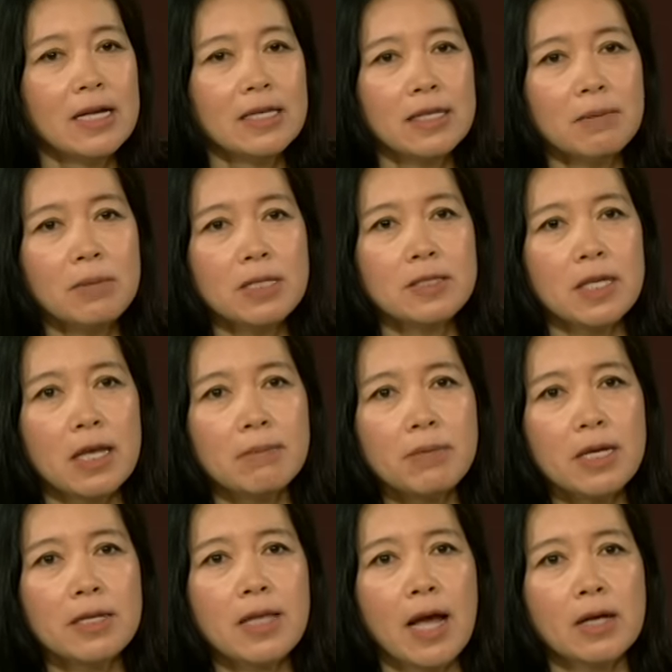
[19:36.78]
那么前
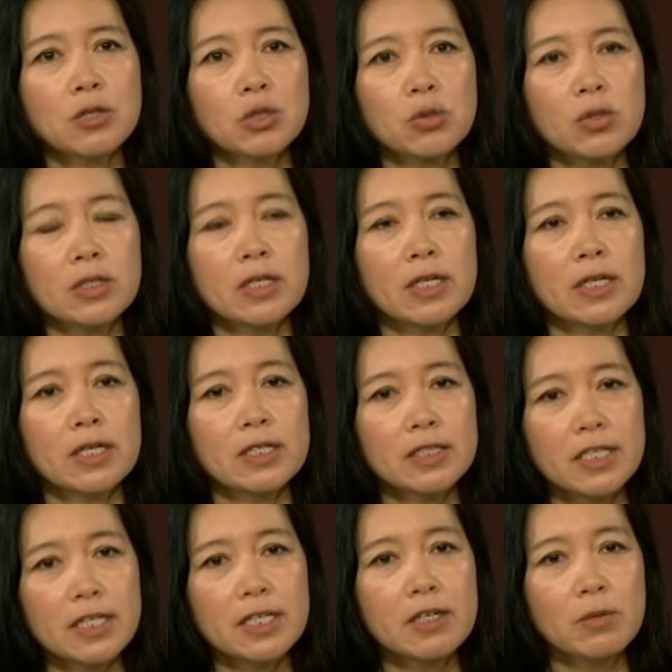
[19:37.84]
面他说的
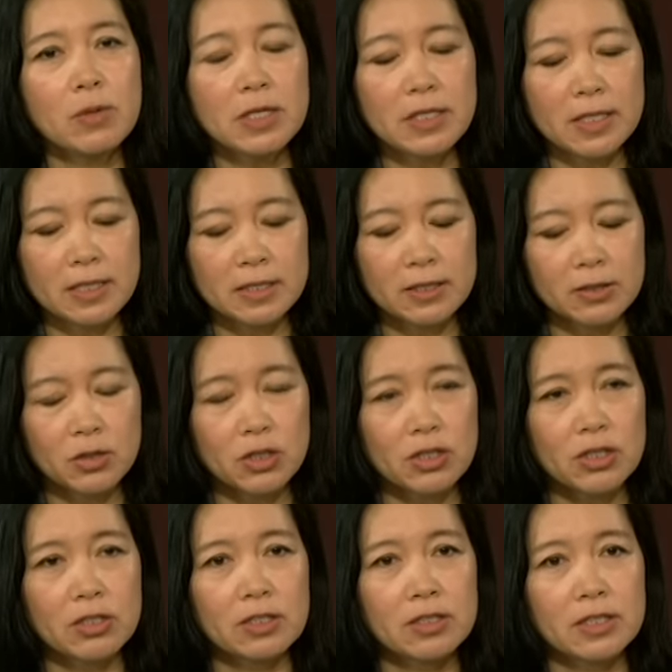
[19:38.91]
第一个问题就
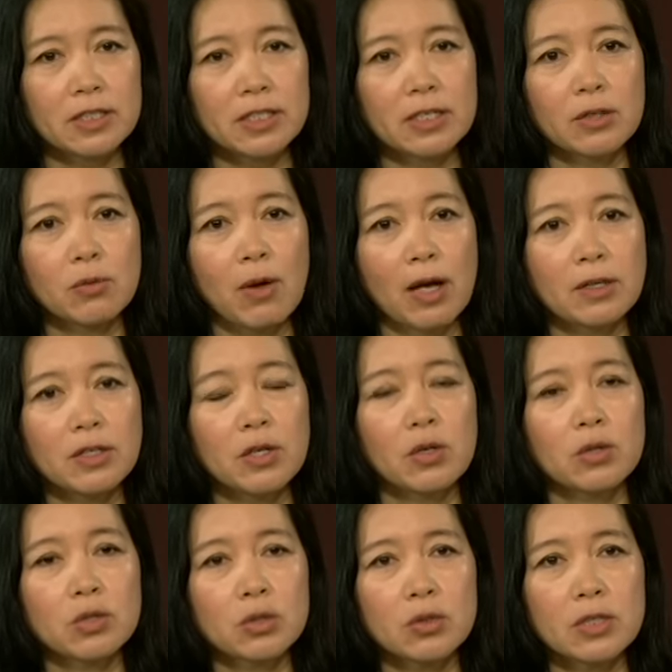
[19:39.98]
是这个网
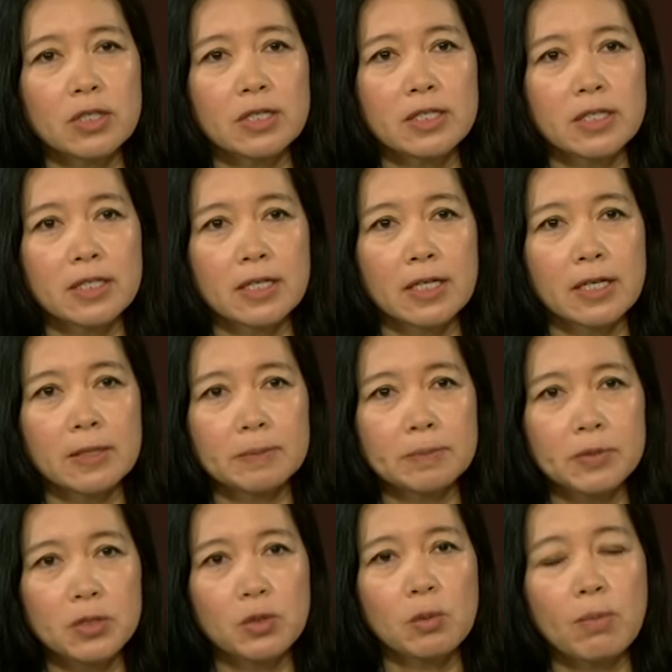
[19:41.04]
友说的这个
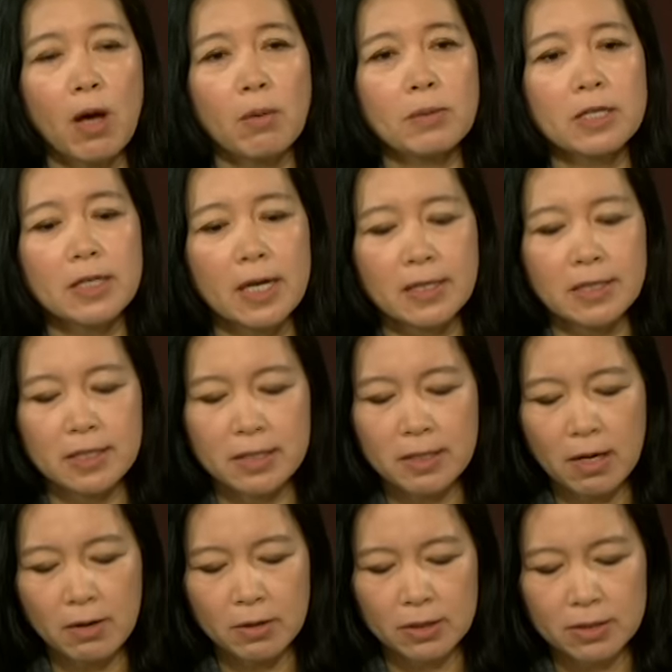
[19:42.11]
自由报名，他提
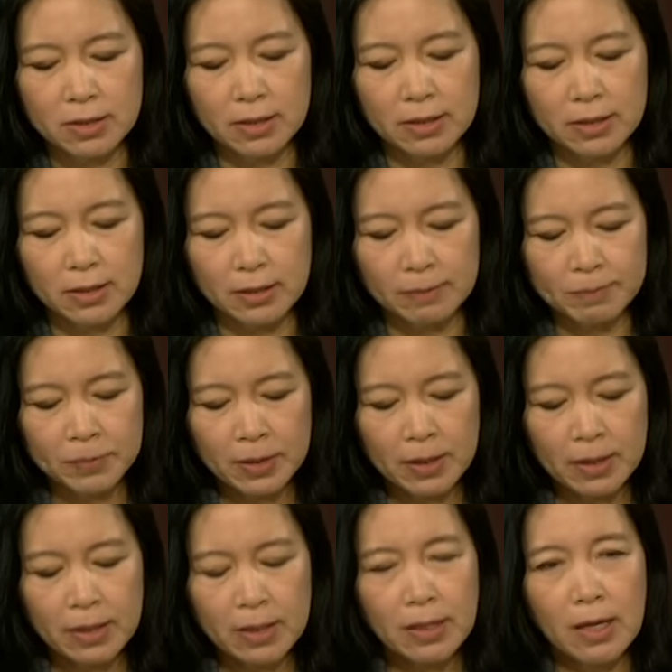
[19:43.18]
到的这个
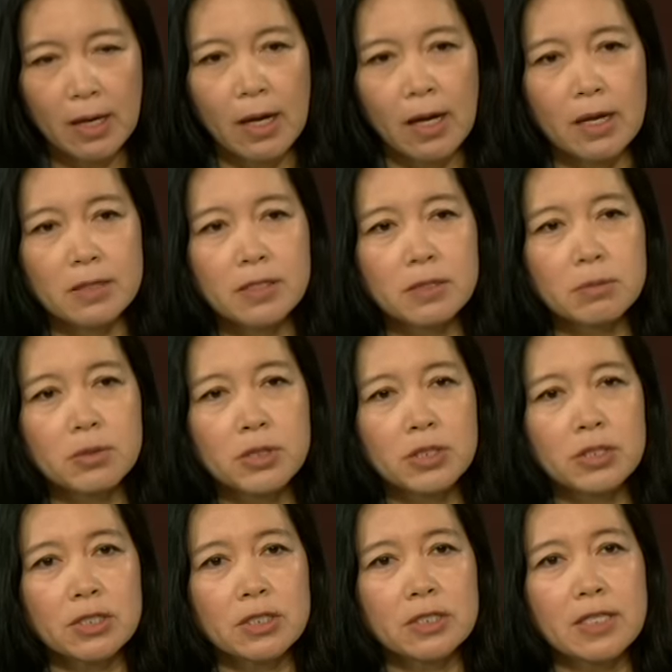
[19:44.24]
呃，是不
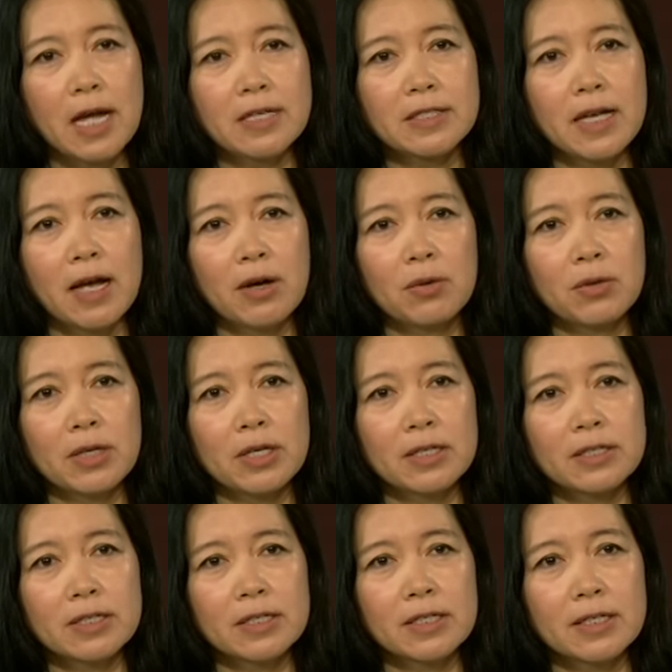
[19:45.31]
是大家会
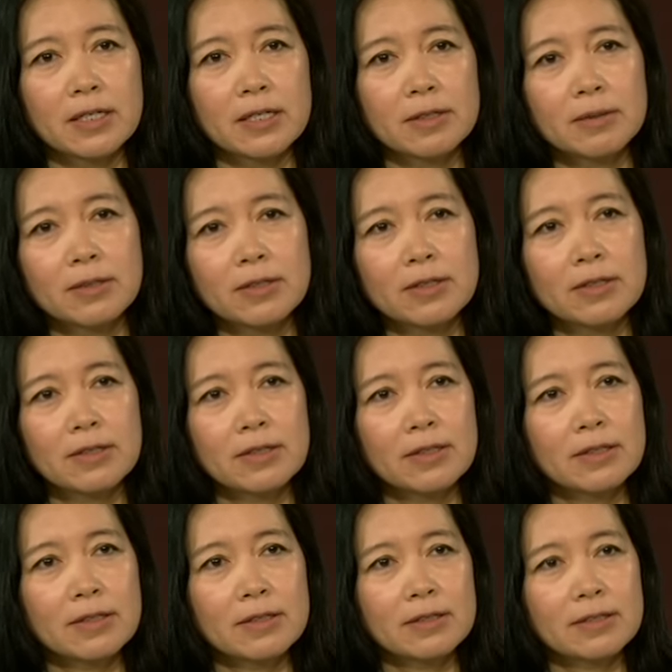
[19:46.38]
这个？
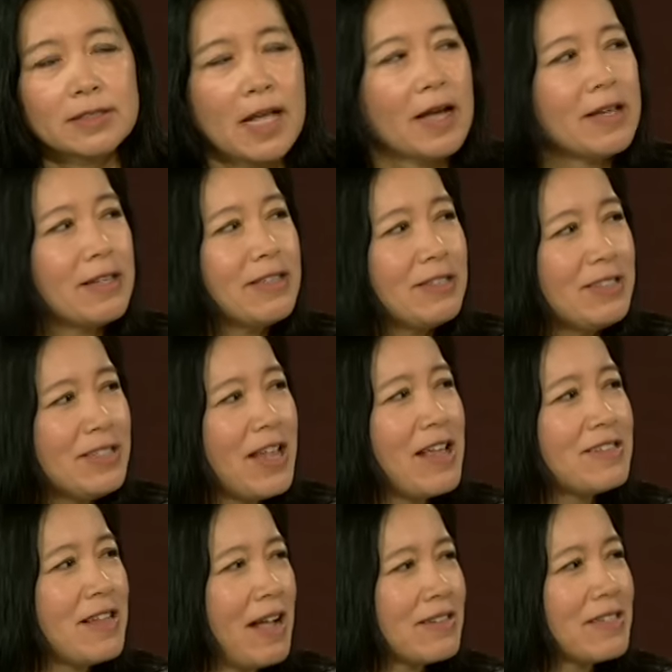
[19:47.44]
咽下这口气，
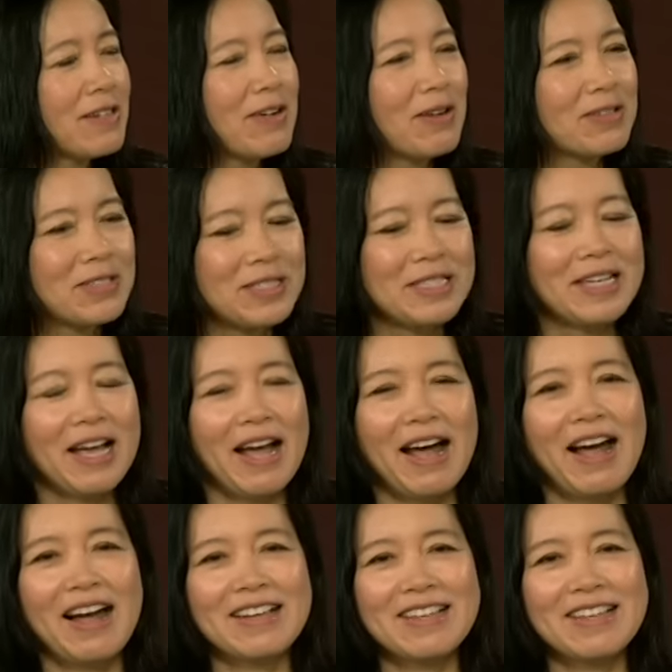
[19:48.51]
咽下这口气哈，